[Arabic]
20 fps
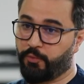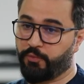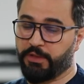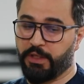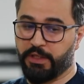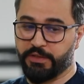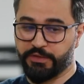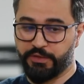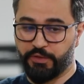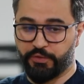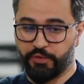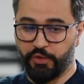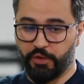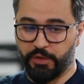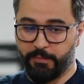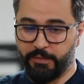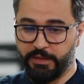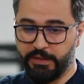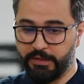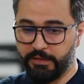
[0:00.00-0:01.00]
ممتاز،
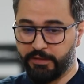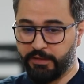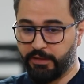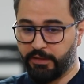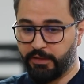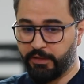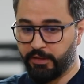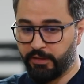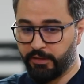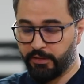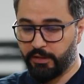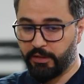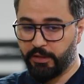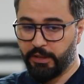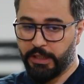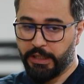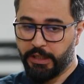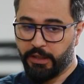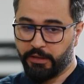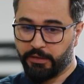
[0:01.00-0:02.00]
دكتوره بينتي لي ان
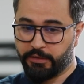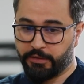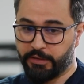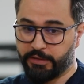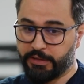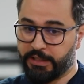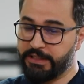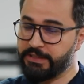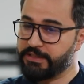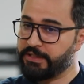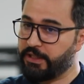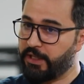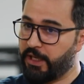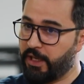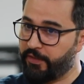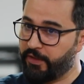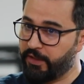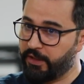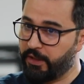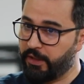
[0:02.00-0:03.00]
تتخزن
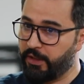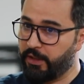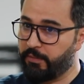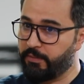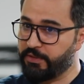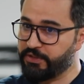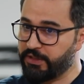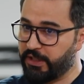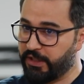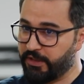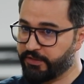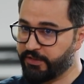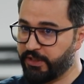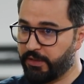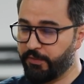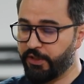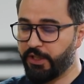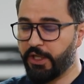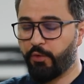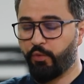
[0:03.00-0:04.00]
هذه المشاعر
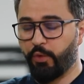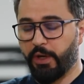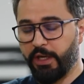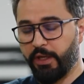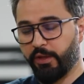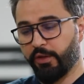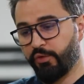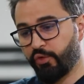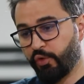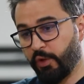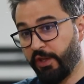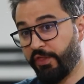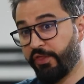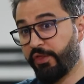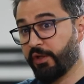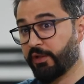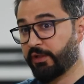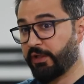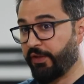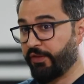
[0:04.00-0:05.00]
السلبيه وايضا
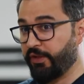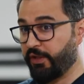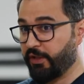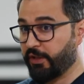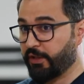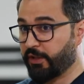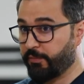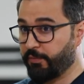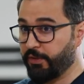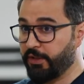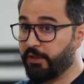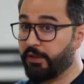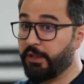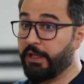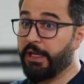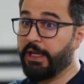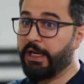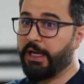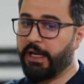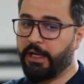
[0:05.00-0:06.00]
تؤثر تاثير كبير
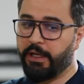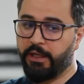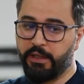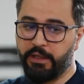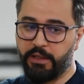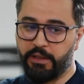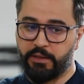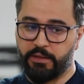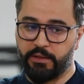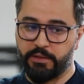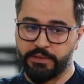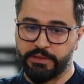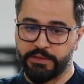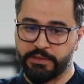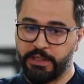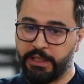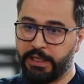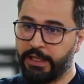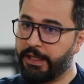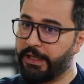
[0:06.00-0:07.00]
على
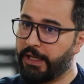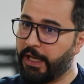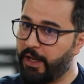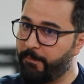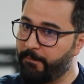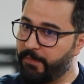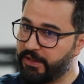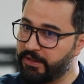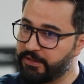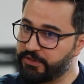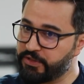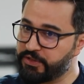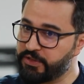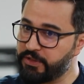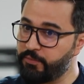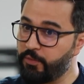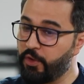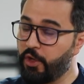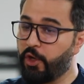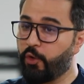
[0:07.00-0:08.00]
الصحه العامه
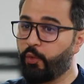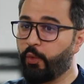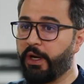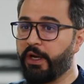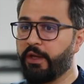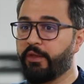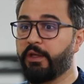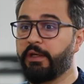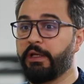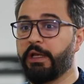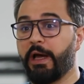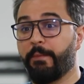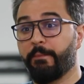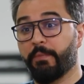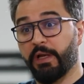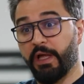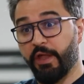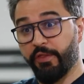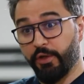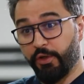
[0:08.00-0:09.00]
للجسم وايضا
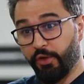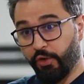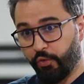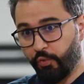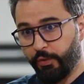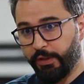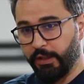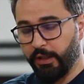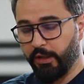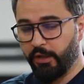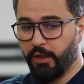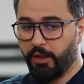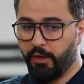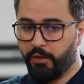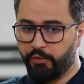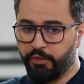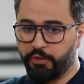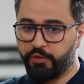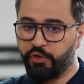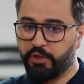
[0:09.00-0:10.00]
الامراض العضويه،
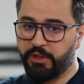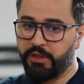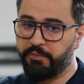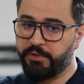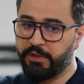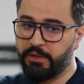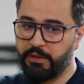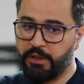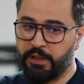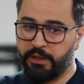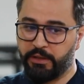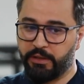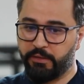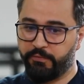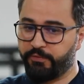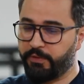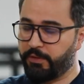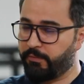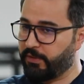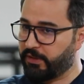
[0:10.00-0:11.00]
ودكتوره يمكن احنا
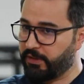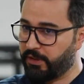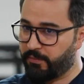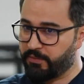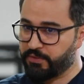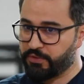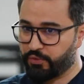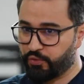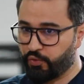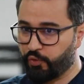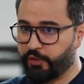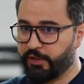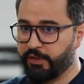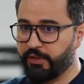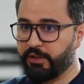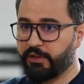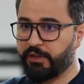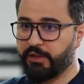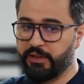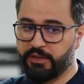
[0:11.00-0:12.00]
في برنامج تو
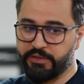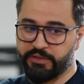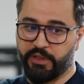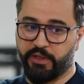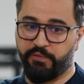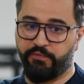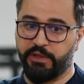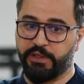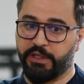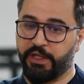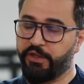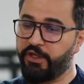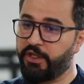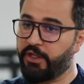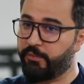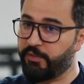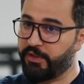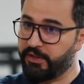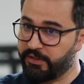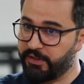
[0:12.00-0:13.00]
كلينيك كنا نستضيف
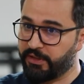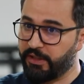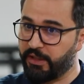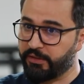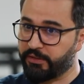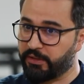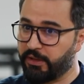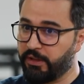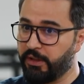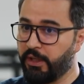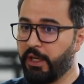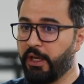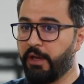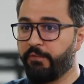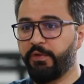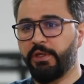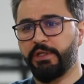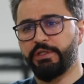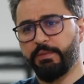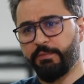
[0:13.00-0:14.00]
الكثير من الدكاتره
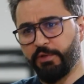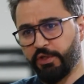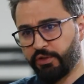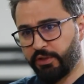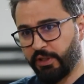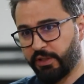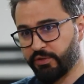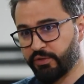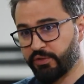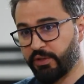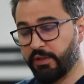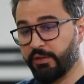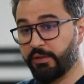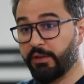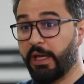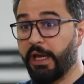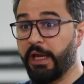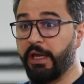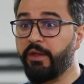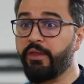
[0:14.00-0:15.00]
في جميع التخصصات
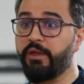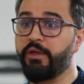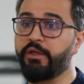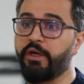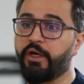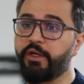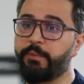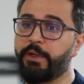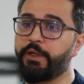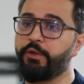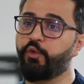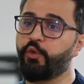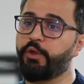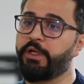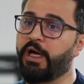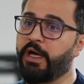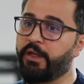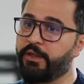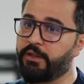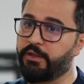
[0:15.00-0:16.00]
ايضا كانوا يبينوا لي
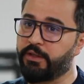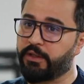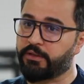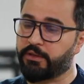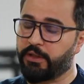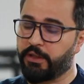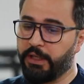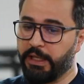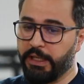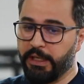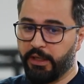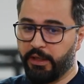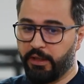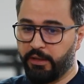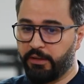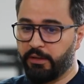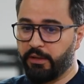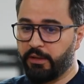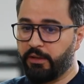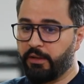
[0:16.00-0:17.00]
هذه النقطه
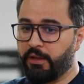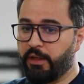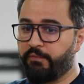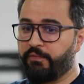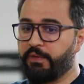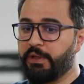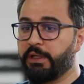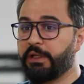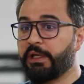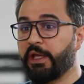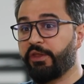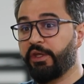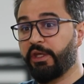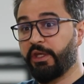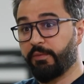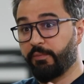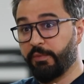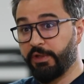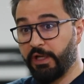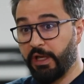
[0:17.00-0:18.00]
ان في
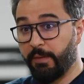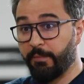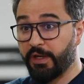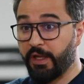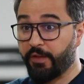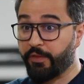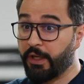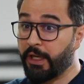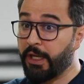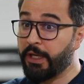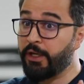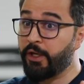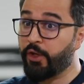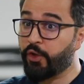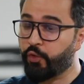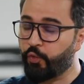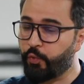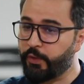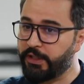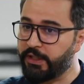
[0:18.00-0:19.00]
الكثير من الامراض
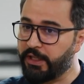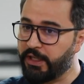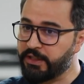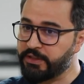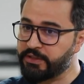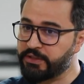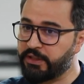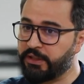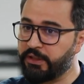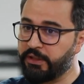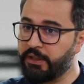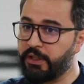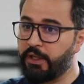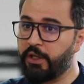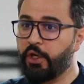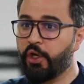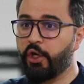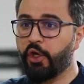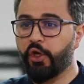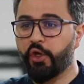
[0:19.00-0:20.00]
العضويه الصحيه
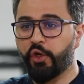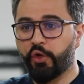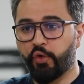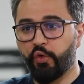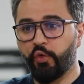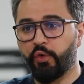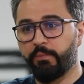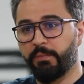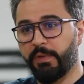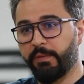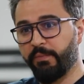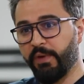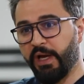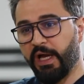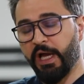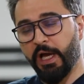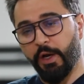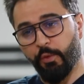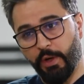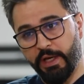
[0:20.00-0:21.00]
يكون
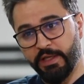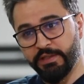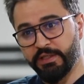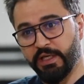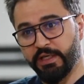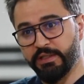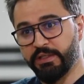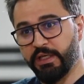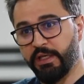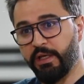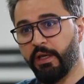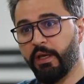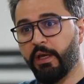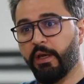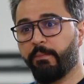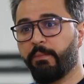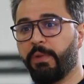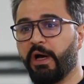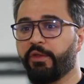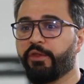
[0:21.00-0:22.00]
منبعها واساسها
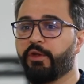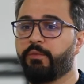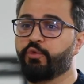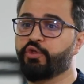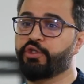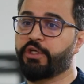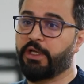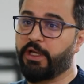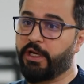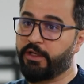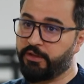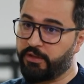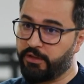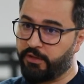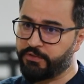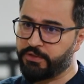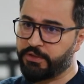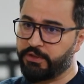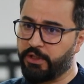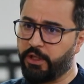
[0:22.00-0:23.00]
بعض المشكلات
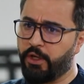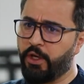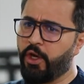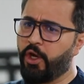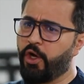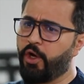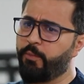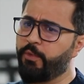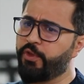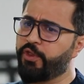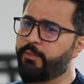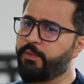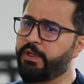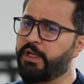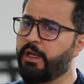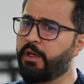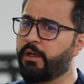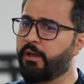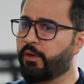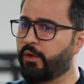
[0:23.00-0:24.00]
النفسيه ومن
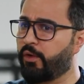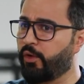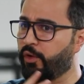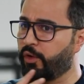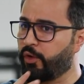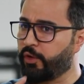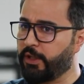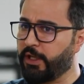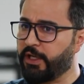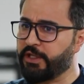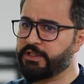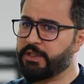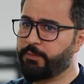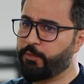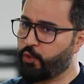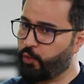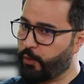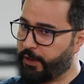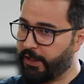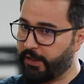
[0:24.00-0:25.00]
ضمنها القولون
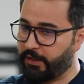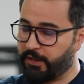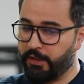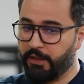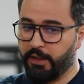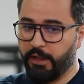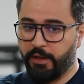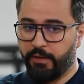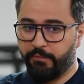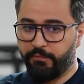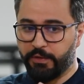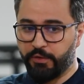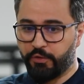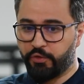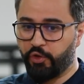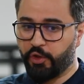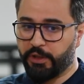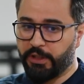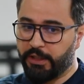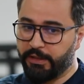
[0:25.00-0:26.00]
العصبي وغيره
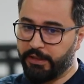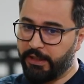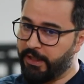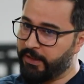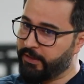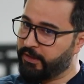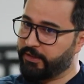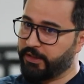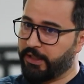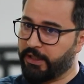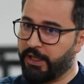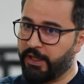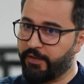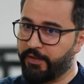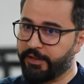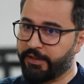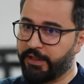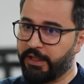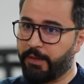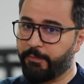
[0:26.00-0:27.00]
فدكتوره انا اكد على هذا
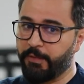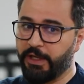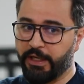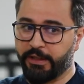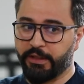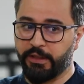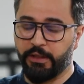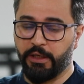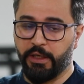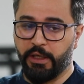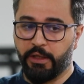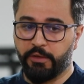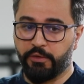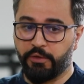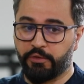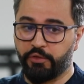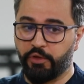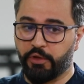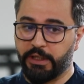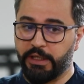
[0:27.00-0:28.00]
الكلام لكن
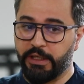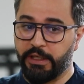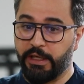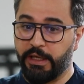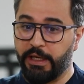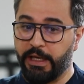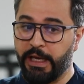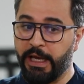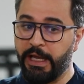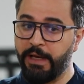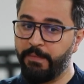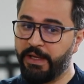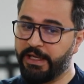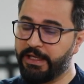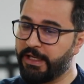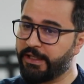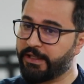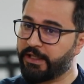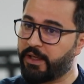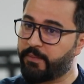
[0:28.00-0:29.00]
دكتوره هل معنى
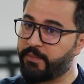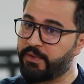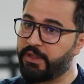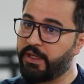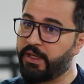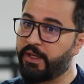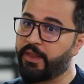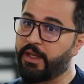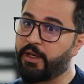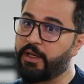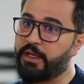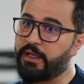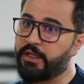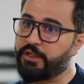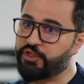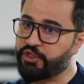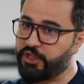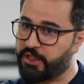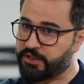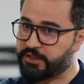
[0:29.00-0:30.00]
هالكلام انه اذا
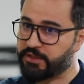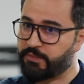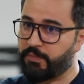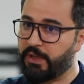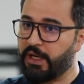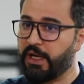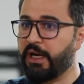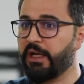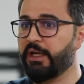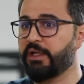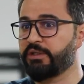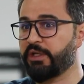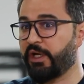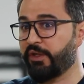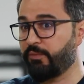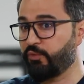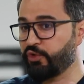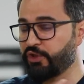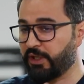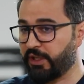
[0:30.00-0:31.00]
الشخص ما عالج هذه
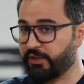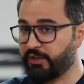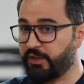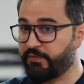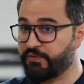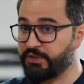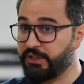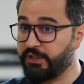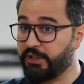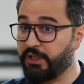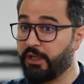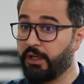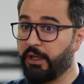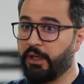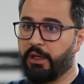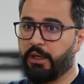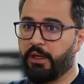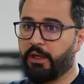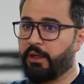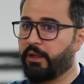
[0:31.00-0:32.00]
المشكلات النفسيه
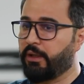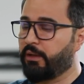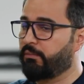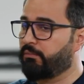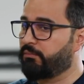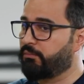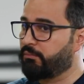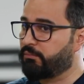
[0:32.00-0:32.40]
آه،